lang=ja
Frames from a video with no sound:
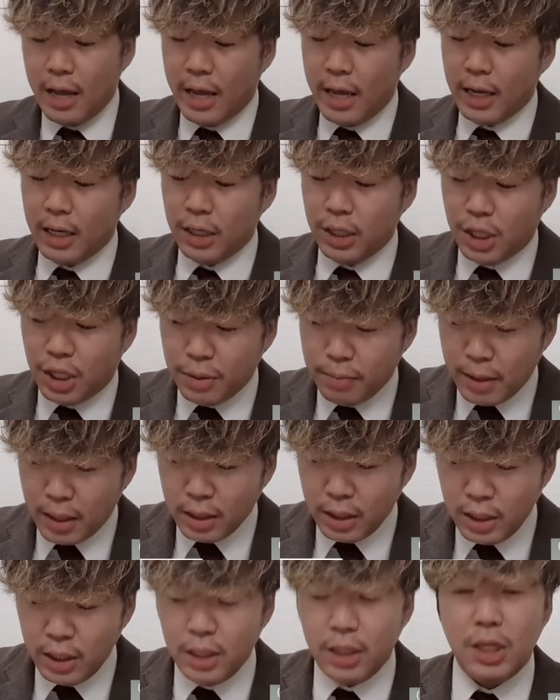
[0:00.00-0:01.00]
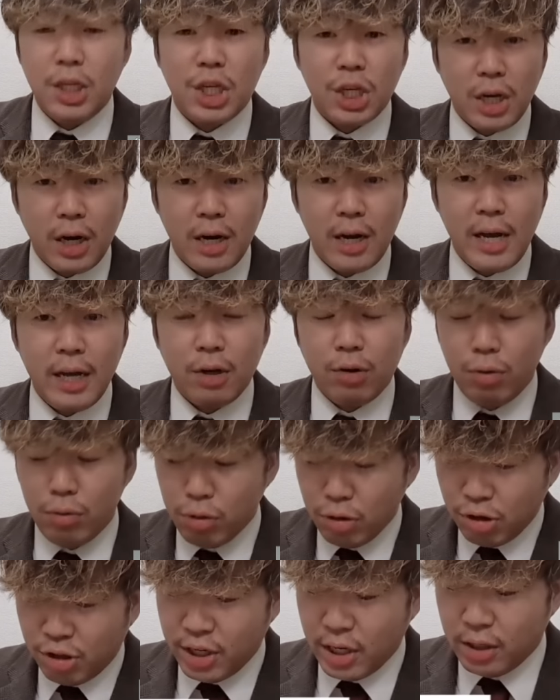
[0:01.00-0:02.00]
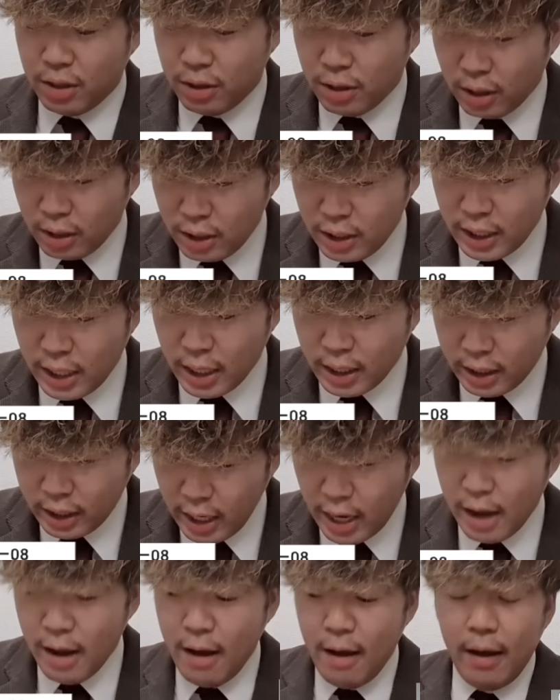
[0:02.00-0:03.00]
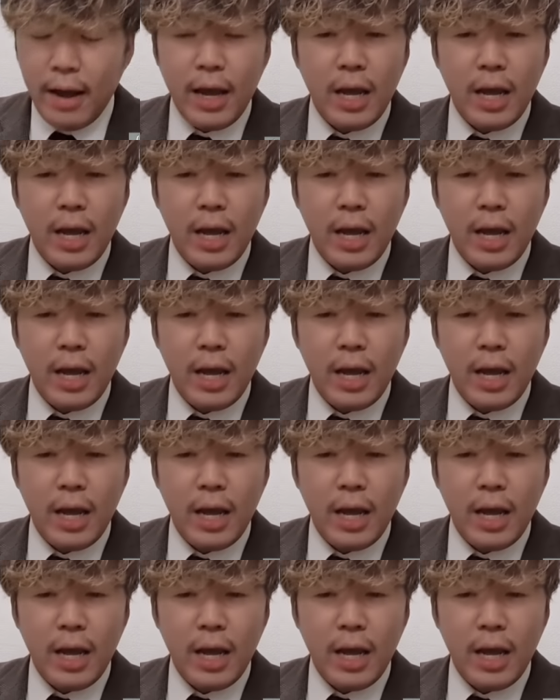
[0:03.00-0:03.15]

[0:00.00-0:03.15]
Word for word: えー、一番いい位置から、えー、コンクシェル逃げて、